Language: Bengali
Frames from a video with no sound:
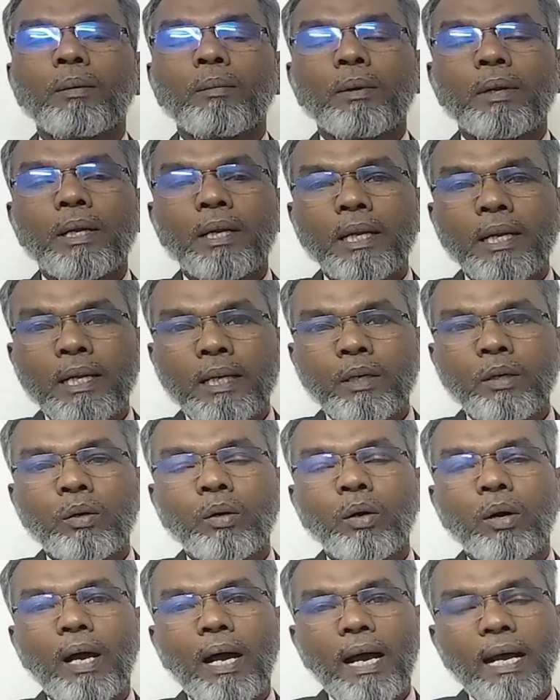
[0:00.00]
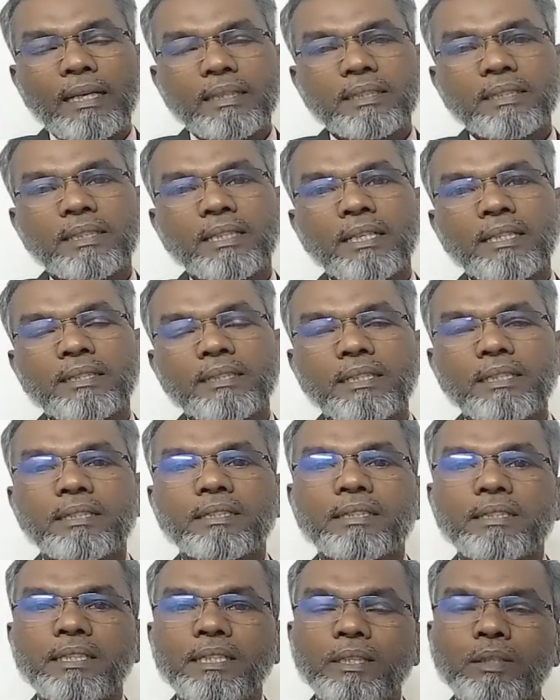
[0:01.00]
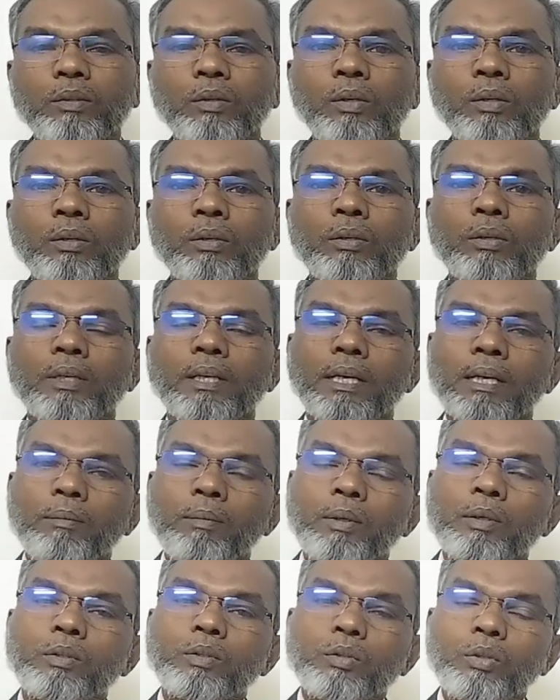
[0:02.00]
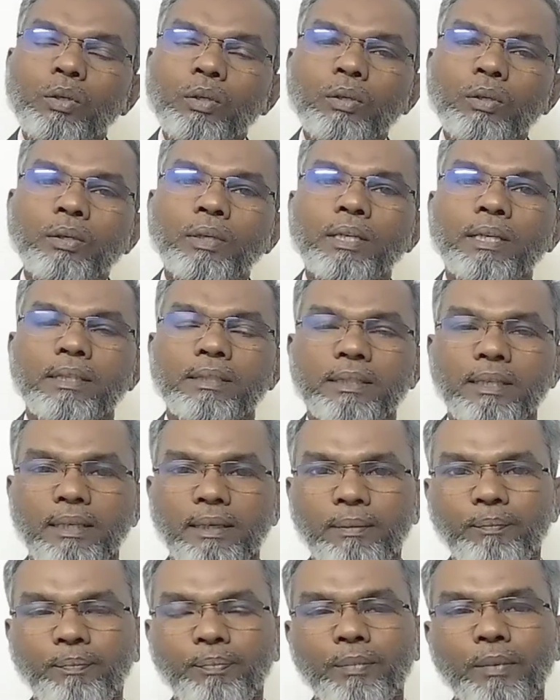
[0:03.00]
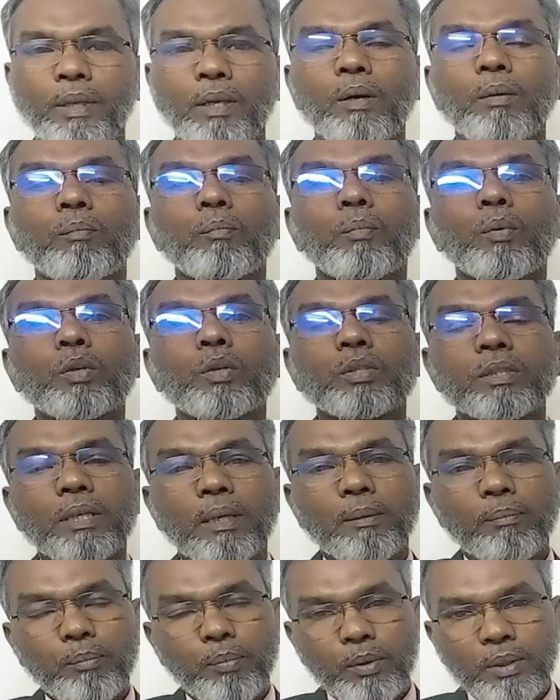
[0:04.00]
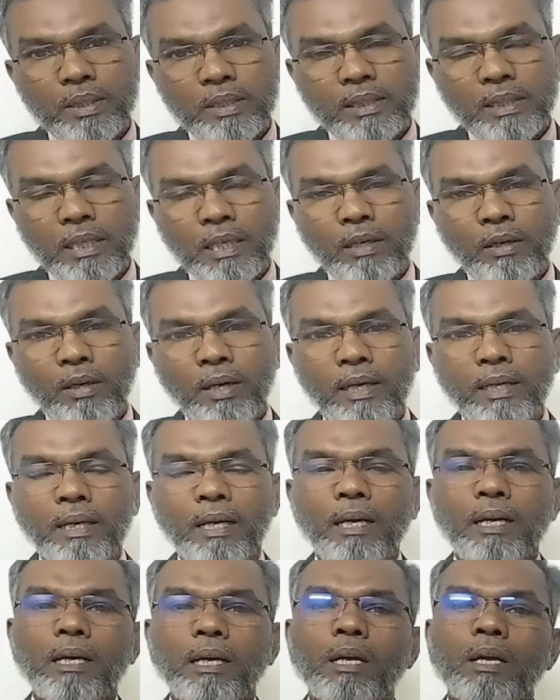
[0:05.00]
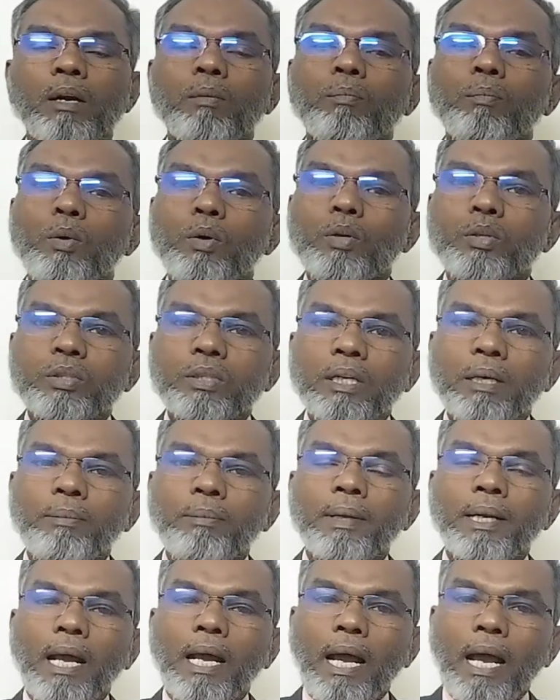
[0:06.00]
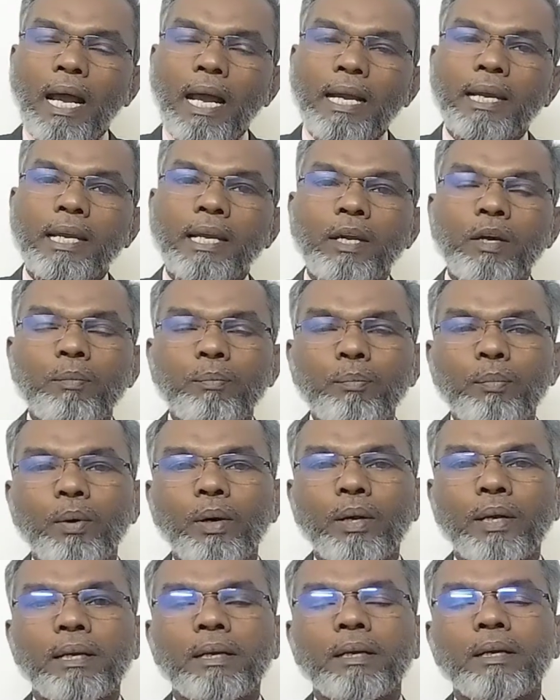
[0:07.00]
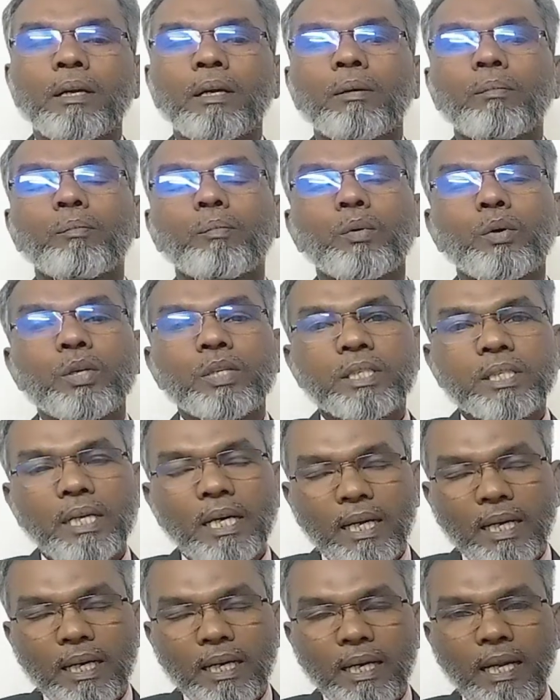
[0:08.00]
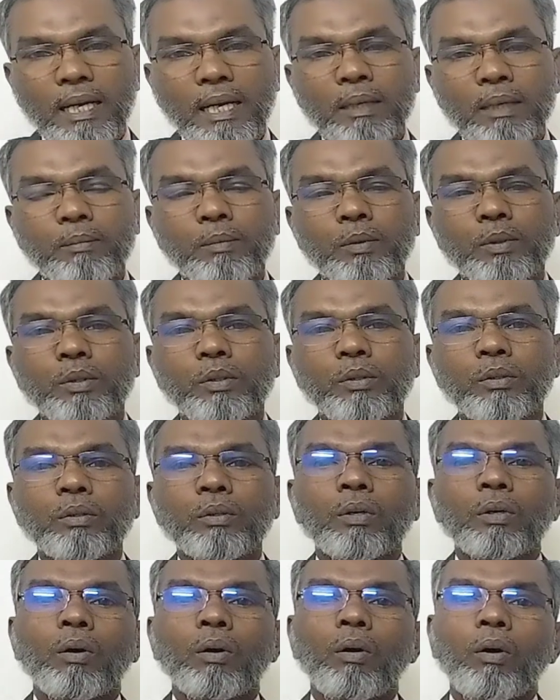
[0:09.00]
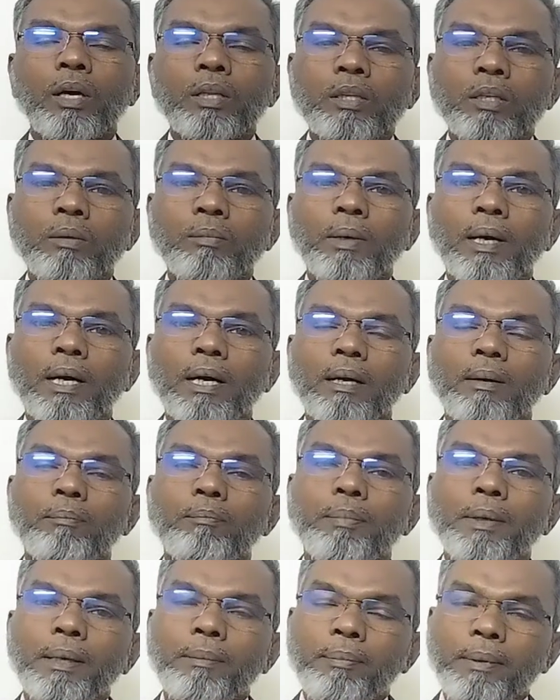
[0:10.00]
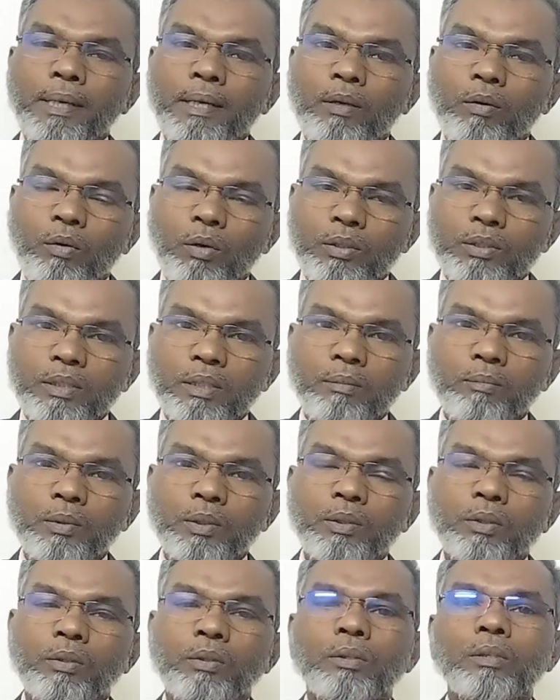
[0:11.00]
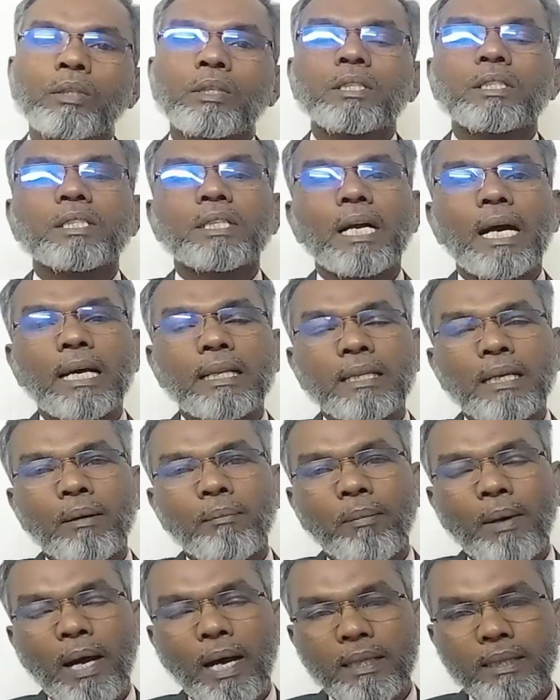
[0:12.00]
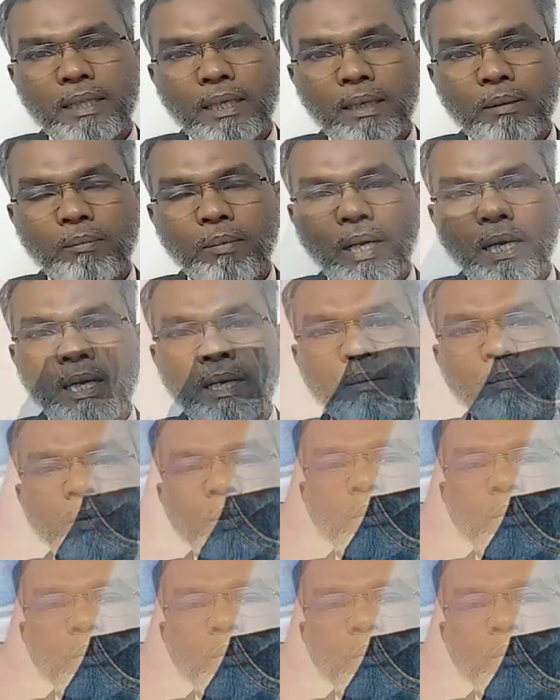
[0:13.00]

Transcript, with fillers: লিঙ্গ আস্তে আস্তে চিকন এবং ছোট হয়ে যায় প্রস্রাব পরিষ্কার হয় না প্রস্রাবের আগে পরে পুঁইশাকের লালার মতো অথবা পেপের কষের মতো সাদা ভাতের মারের মতো